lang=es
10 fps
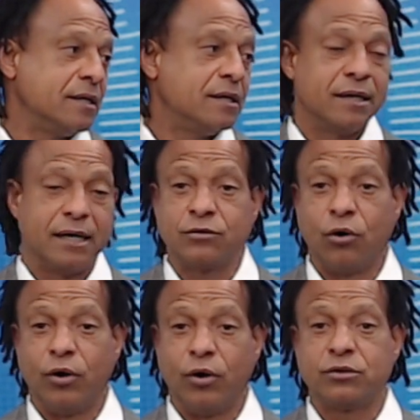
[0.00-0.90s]

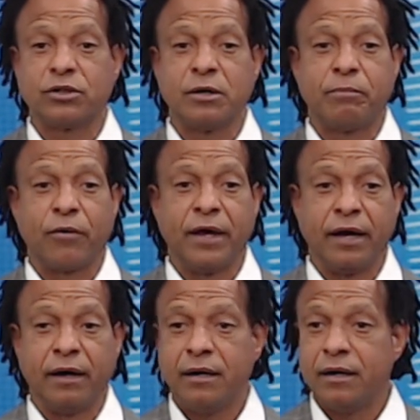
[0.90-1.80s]
Estos tipos de,
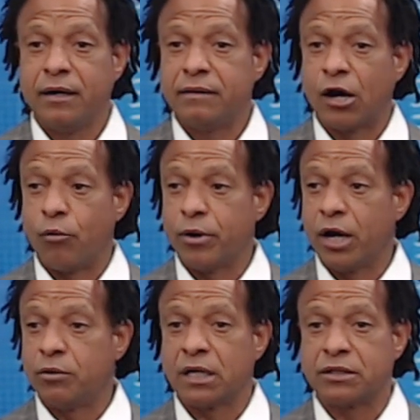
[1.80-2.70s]
de gobierno,
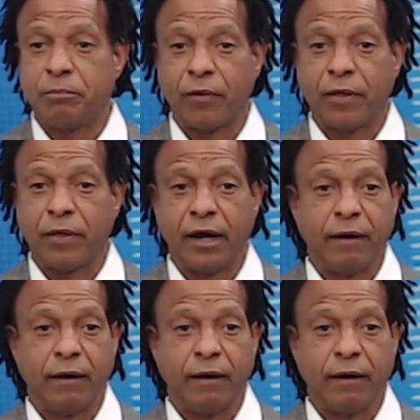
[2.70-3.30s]
este tipo de,